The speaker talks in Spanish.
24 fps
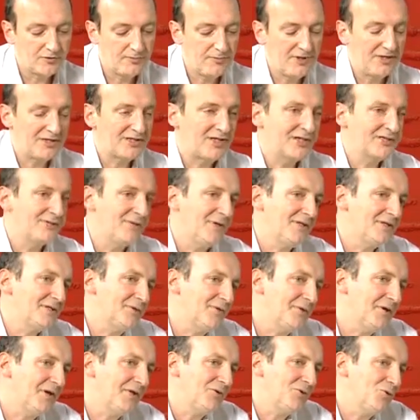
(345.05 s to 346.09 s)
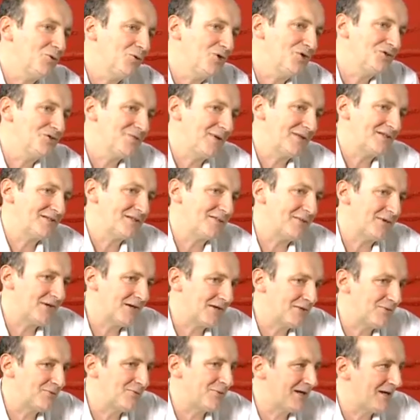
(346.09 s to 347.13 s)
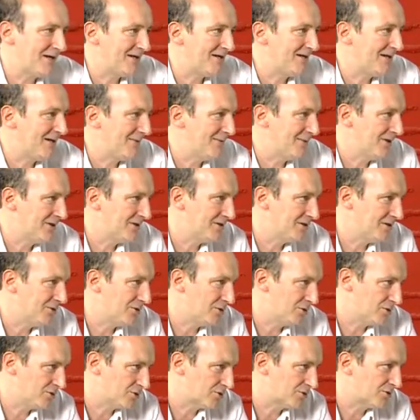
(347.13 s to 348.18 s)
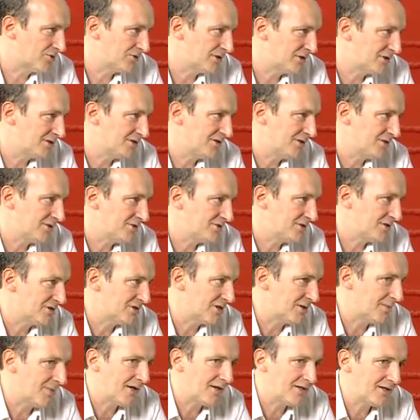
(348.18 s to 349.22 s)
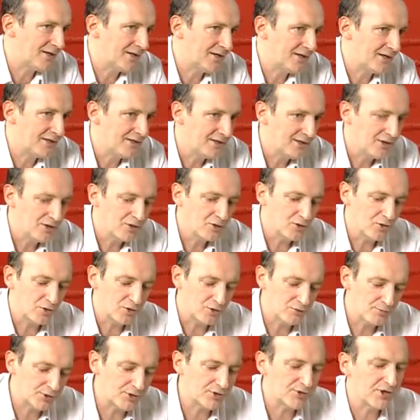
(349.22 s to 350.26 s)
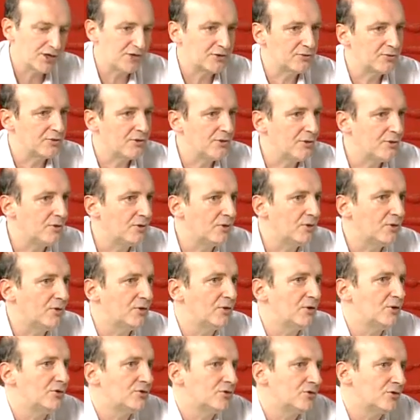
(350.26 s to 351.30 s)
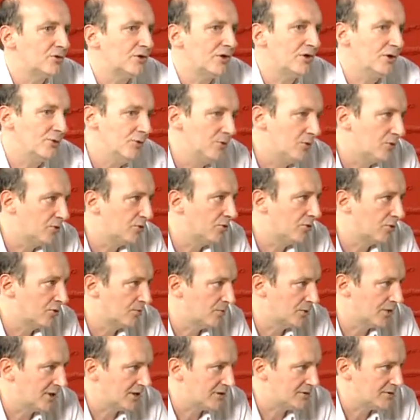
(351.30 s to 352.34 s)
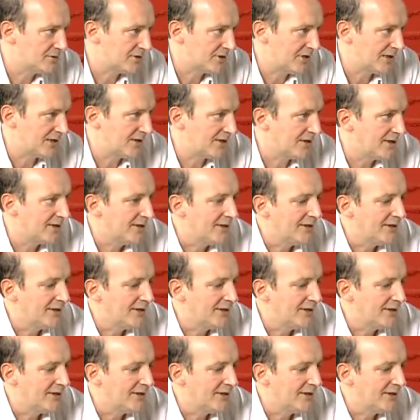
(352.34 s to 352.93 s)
mientras se van trabajando unos, se van trabajando paralelamente otros, es decir, no se trabaja con un proyecto y luego con otro, en un coro vocacional.